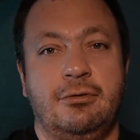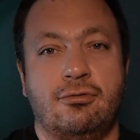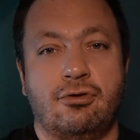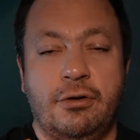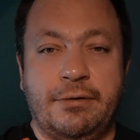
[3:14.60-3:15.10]

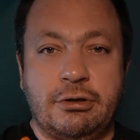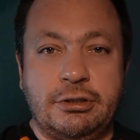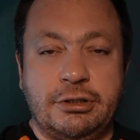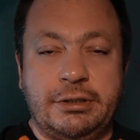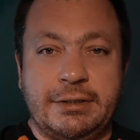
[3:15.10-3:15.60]
Żużlowa
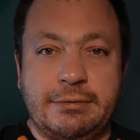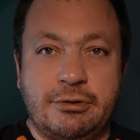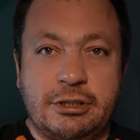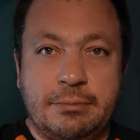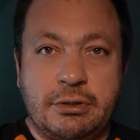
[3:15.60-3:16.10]
Rodzina się razem
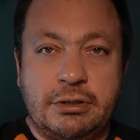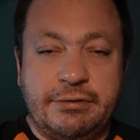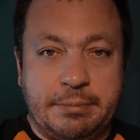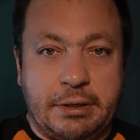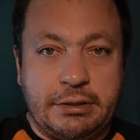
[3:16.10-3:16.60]
trzyma, czyli
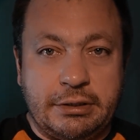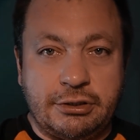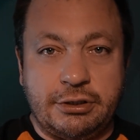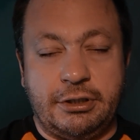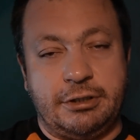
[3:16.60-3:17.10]
wsparcie
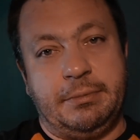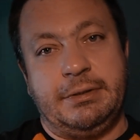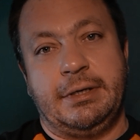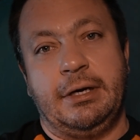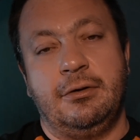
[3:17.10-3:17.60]
Andrzeja
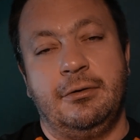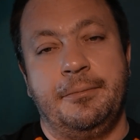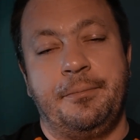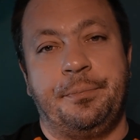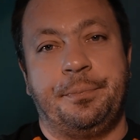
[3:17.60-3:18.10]
Szymańskiego,
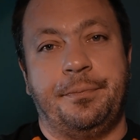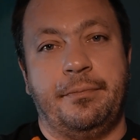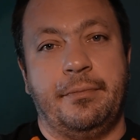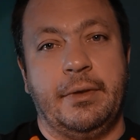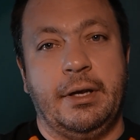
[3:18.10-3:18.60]

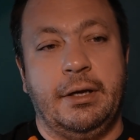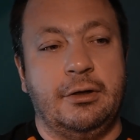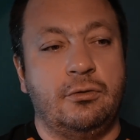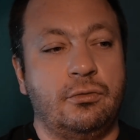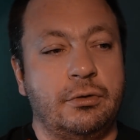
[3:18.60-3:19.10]
mm,
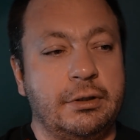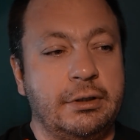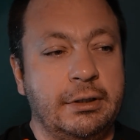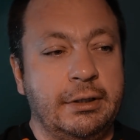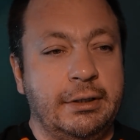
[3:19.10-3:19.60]

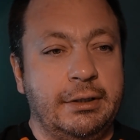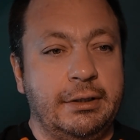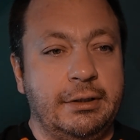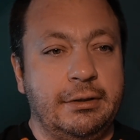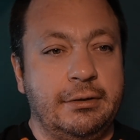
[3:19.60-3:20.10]
który
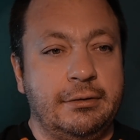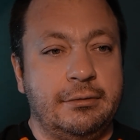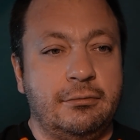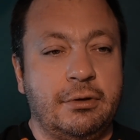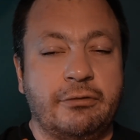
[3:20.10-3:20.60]

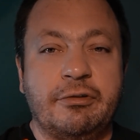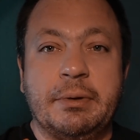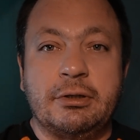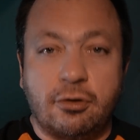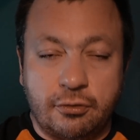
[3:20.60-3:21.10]
uległ
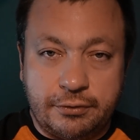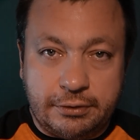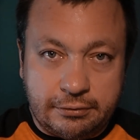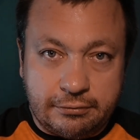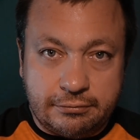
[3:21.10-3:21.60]

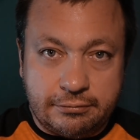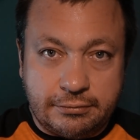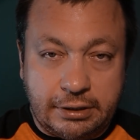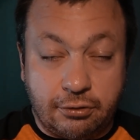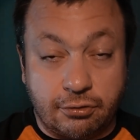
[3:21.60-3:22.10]
wypadkowi
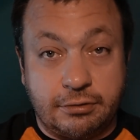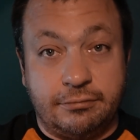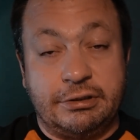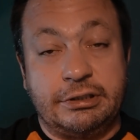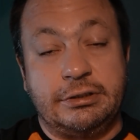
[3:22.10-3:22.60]
na to, że
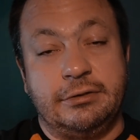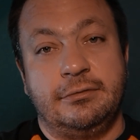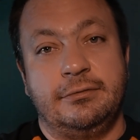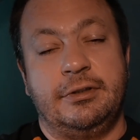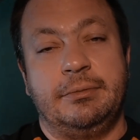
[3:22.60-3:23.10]

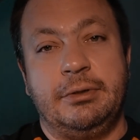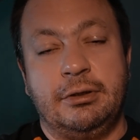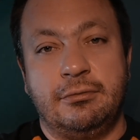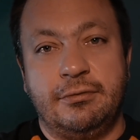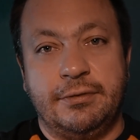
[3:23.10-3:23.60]
właśnie w
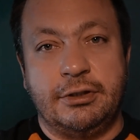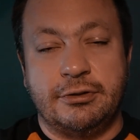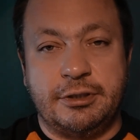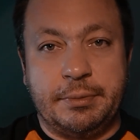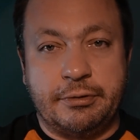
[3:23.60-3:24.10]
Rybniku w
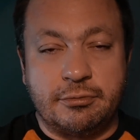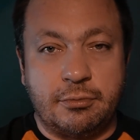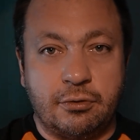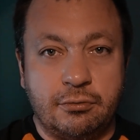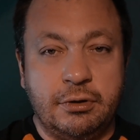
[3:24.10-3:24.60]

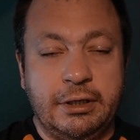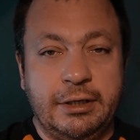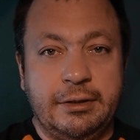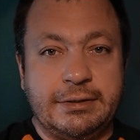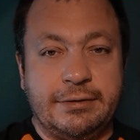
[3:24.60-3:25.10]
2001 roku
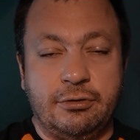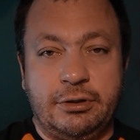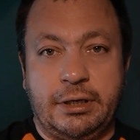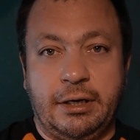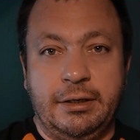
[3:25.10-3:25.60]

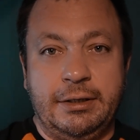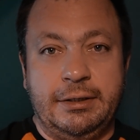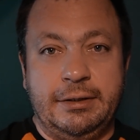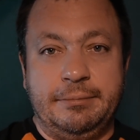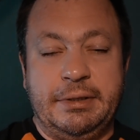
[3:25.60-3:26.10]
zawodnika
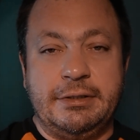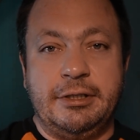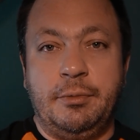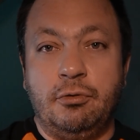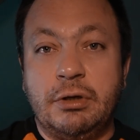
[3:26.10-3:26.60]
e, między
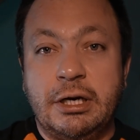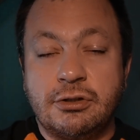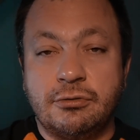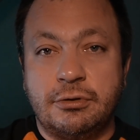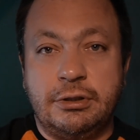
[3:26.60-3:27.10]
innymi
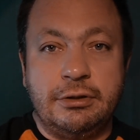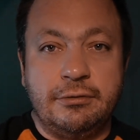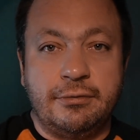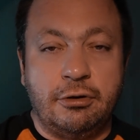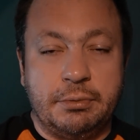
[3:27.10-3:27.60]
Unileszno
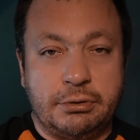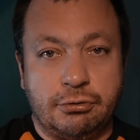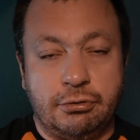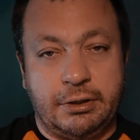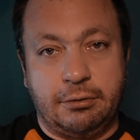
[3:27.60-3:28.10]
i Faluba
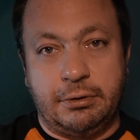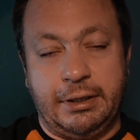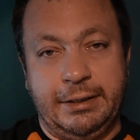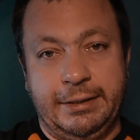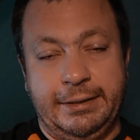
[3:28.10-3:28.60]
Zielona
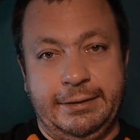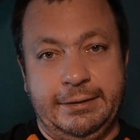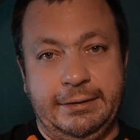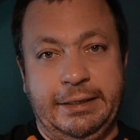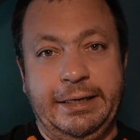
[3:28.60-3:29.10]
Góra.
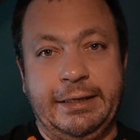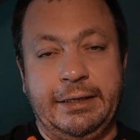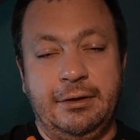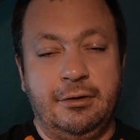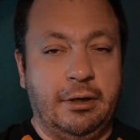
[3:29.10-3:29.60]
E,
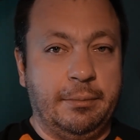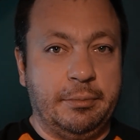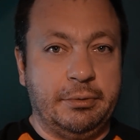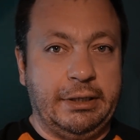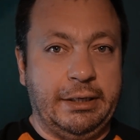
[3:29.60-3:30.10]
linki a
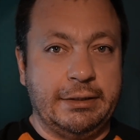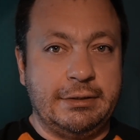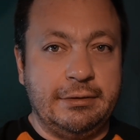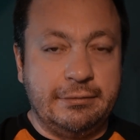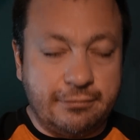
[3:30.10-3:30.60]
propos tej
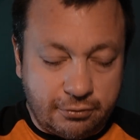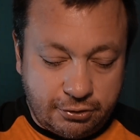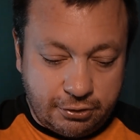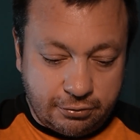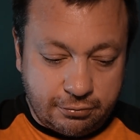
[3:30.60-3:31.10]
akcji w
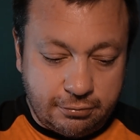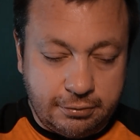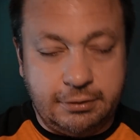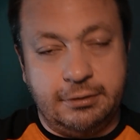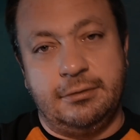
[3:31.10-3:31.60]
odcinku, e,
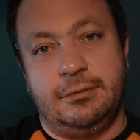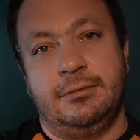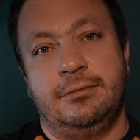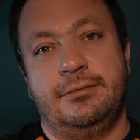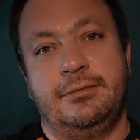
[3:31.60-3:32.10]

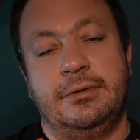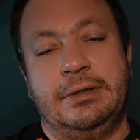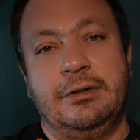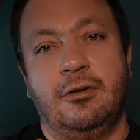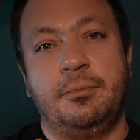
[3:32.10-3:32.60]
w
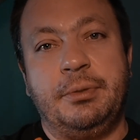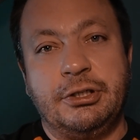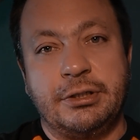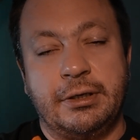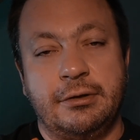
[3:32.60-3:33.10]

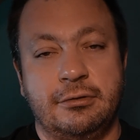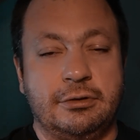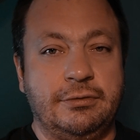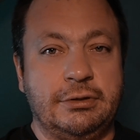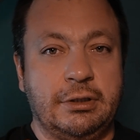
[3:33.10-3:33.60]
opisie
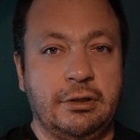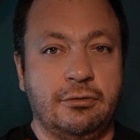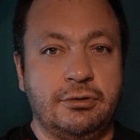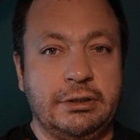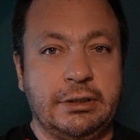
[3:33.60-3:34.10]
oczywiście
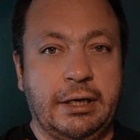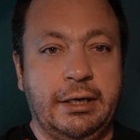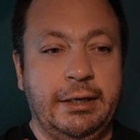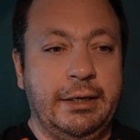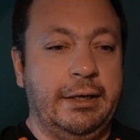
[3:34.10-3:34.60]
tego odcinka.
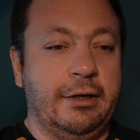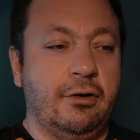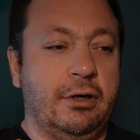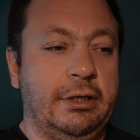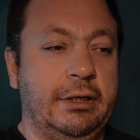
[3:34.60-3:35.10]

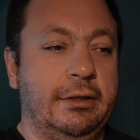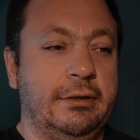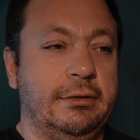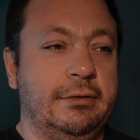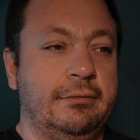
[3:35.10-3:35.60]
Kochani,
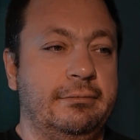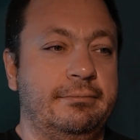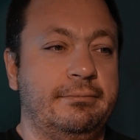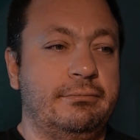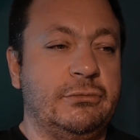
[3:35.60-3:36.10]

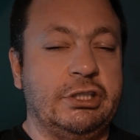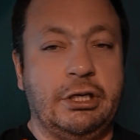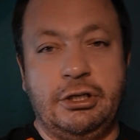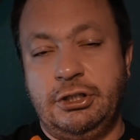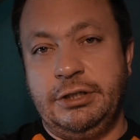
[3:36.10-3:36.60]

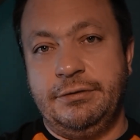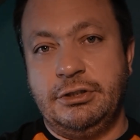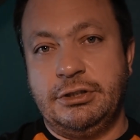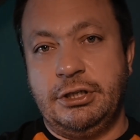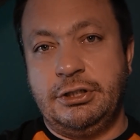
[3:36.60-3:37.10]

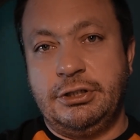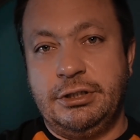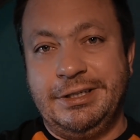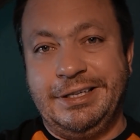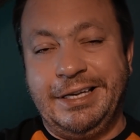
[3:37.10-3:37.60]

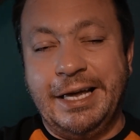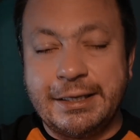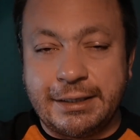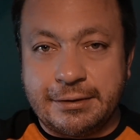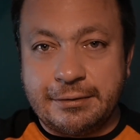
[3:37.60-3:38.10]

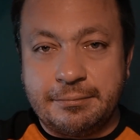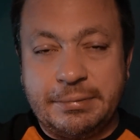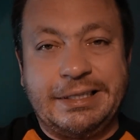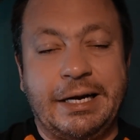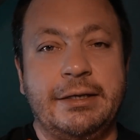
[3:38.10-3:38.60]
49-41
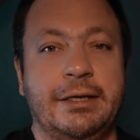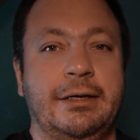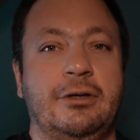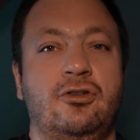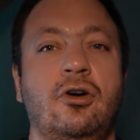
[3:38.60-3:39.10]

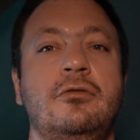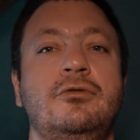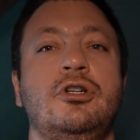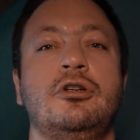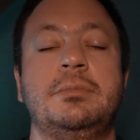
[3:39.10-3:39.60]
pytanie, kto
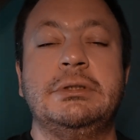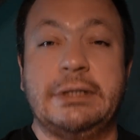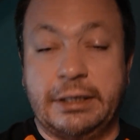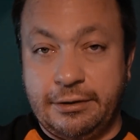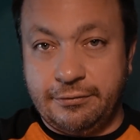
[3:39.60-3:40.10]
wziąłby
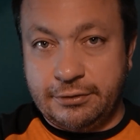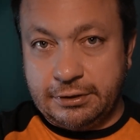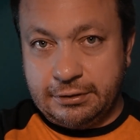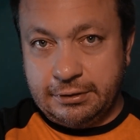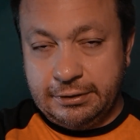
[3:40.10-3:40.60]
taki
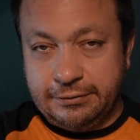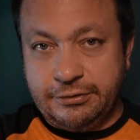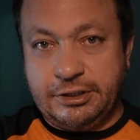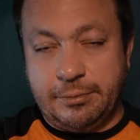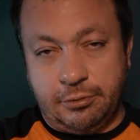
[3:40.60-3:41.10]
wynik
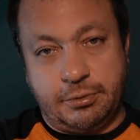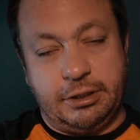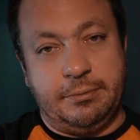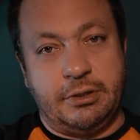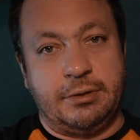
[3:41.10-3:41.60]
w ciemno
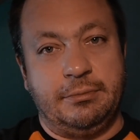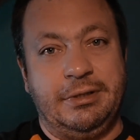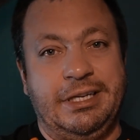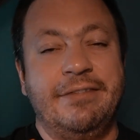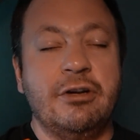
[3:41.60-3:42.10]
przed
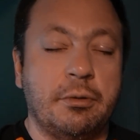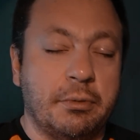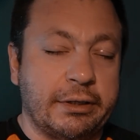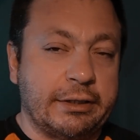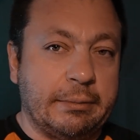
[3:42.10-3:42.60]
meczem. Nie
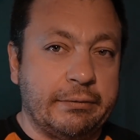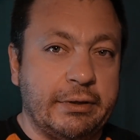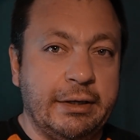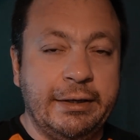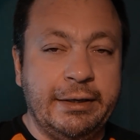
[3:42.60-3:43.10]
wiadomo tak
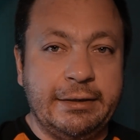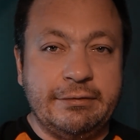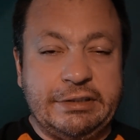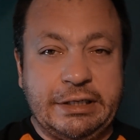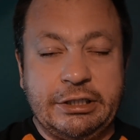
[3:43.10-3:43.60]
naprawdę.
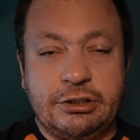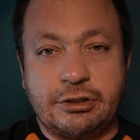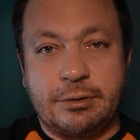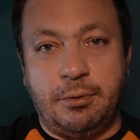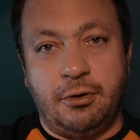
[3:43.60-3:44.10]
Wydaje
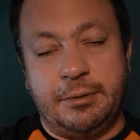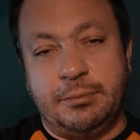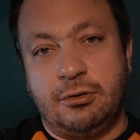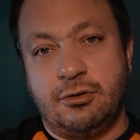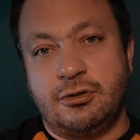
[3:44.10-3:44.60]
się, że Polonia
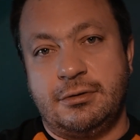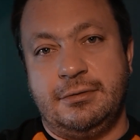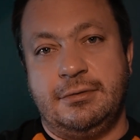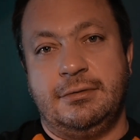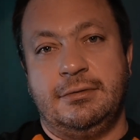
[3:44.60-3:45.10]
Bydgoszcz
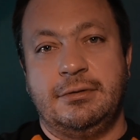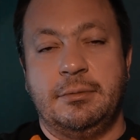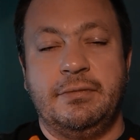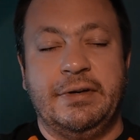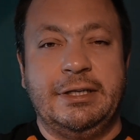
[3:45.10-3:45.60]

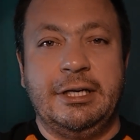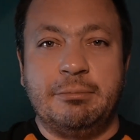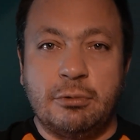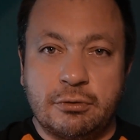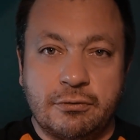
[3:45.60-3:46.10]
zdobywa tyle
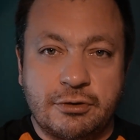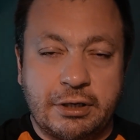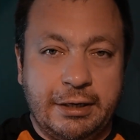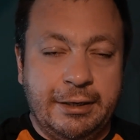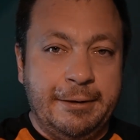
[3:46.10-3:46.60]
punktów,
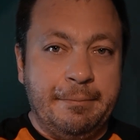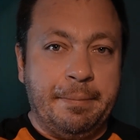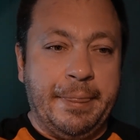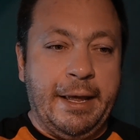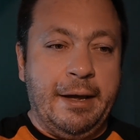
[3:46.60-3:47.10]
że
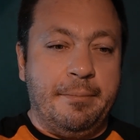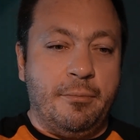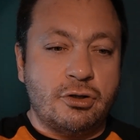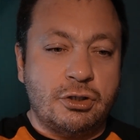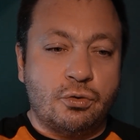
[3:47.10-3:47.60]

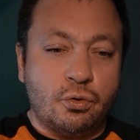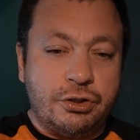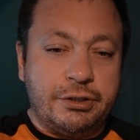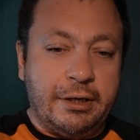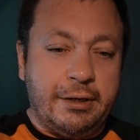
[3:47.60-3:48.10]
może czuć
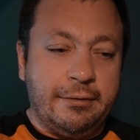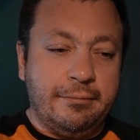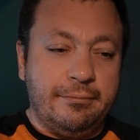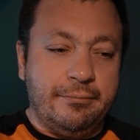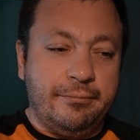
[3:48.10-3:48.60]
się
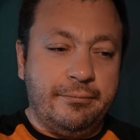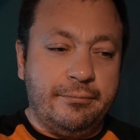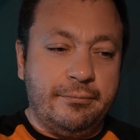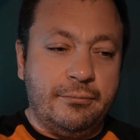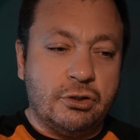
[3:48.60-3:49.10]

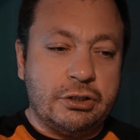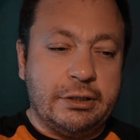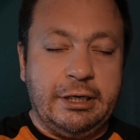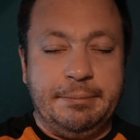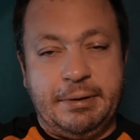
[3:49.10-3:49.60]
mm, może
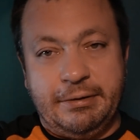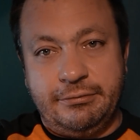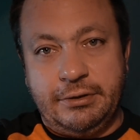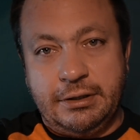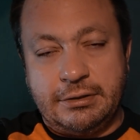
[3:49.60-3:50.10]
nie tyle
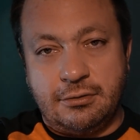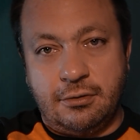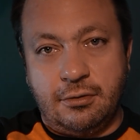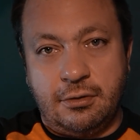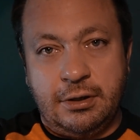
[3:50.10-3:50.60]
pewnie,
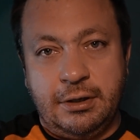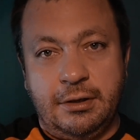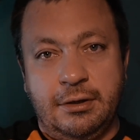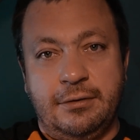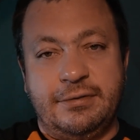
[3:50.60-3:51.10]
co
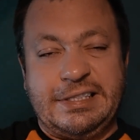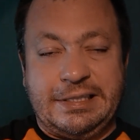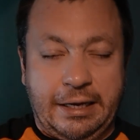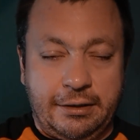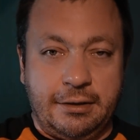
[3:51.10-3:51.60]

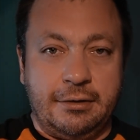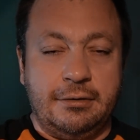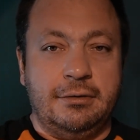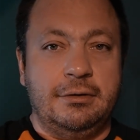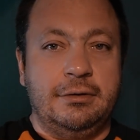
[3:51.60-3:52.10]
wstań
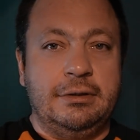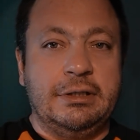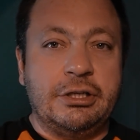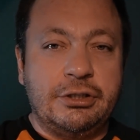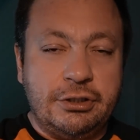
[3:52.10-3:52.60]
y, i
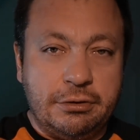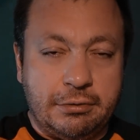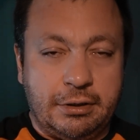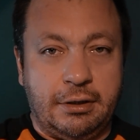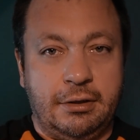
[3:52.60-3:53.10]
na
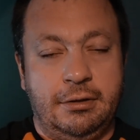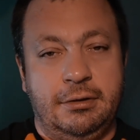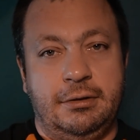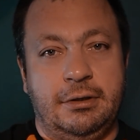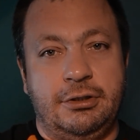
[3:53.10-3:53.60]
siłę,
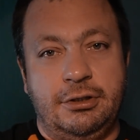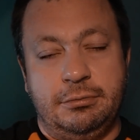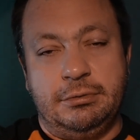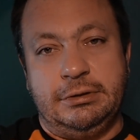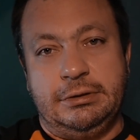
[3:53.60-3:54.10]
na
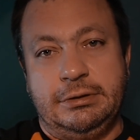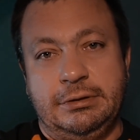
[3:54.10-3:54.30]
siły,